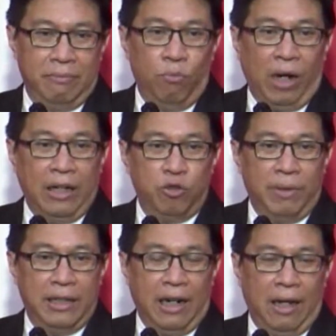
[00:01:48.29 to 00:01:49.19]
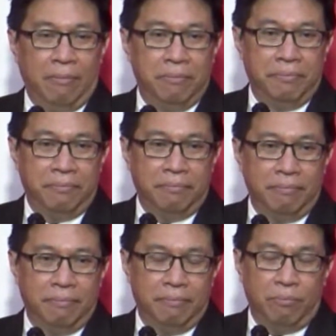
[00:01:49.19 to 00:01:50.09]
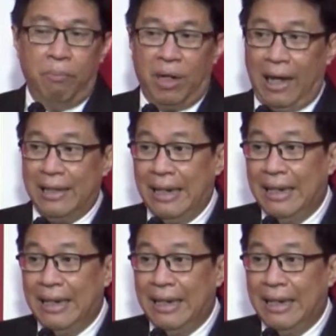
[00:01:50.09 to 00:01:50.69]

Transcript: bukan cuma di dalam pemberkatan